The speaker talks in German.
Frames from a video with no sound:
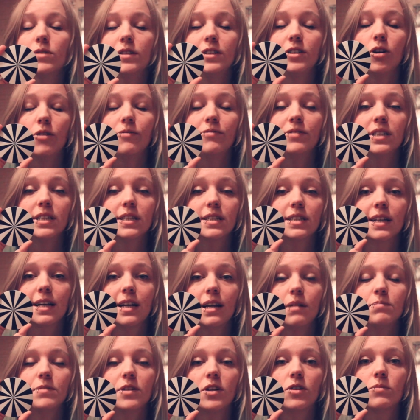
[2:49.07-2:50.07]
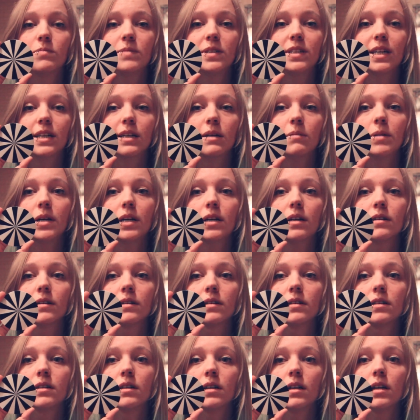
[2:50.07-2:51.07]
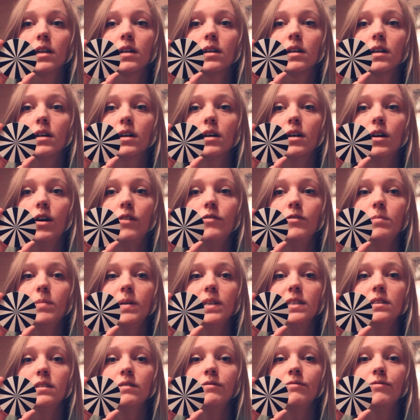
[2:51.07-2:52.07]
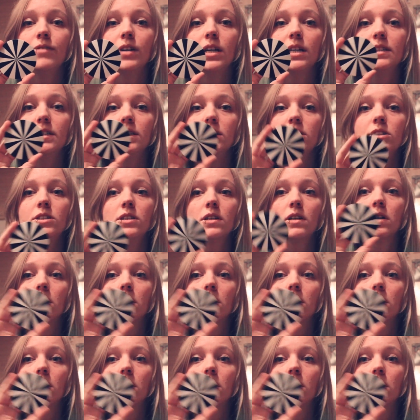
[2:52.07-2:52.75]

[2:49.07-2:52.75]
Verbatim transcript: Ich hoffe, das klappt auch mit der Kamera. Auf die Plätze, fertig.